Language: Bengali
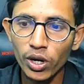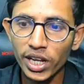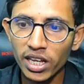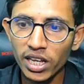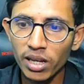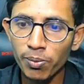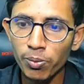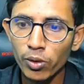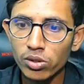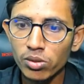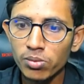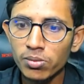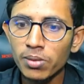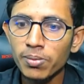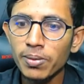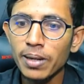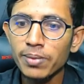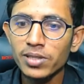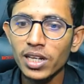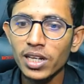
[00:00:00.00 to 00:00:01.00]
অনেকেই
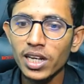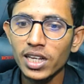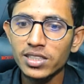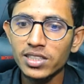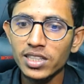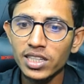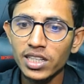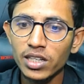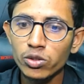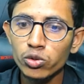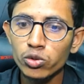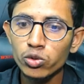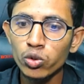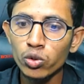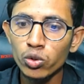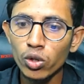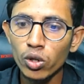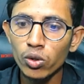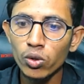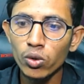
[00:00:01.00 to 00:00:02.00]
প্রথমে ভাবছিল যে এটা
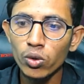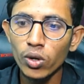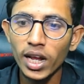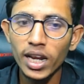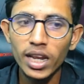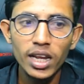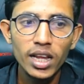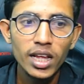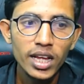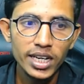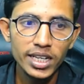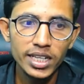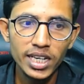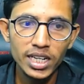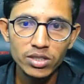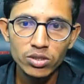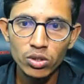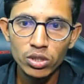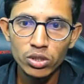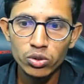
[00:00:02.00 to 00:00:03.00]
ছোট গুলোয়াল এটা
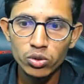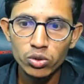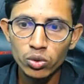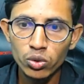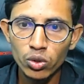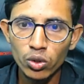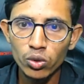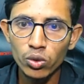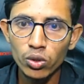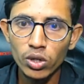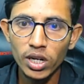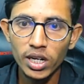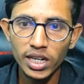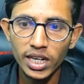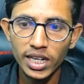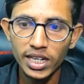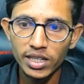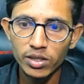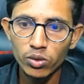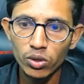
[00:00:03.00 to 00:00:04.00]
আসলে ছোট গুলোয়াল
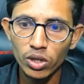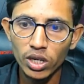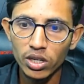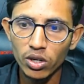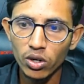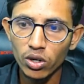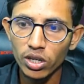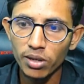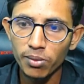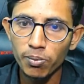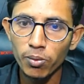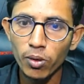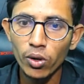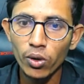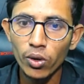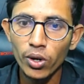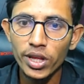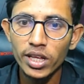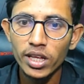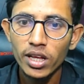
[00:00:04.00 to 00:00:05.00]
না এই গুলোয়ালটা অনেক
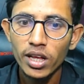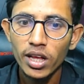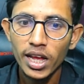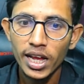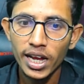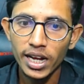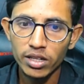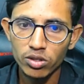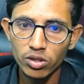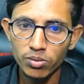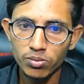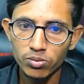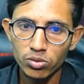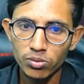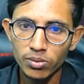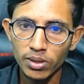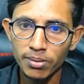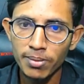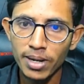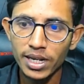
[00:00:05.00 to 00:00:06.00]
বড়ই একদম
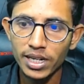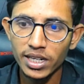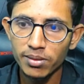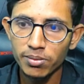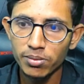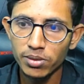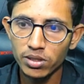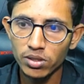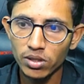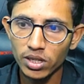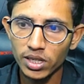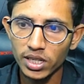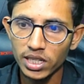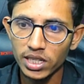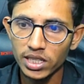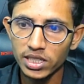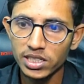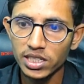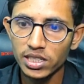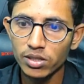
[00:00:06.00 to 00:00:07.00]
তোমার মাঠের ভিতরে
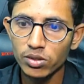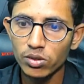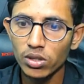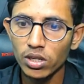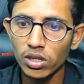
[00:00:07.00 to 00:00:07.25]
গেলে যে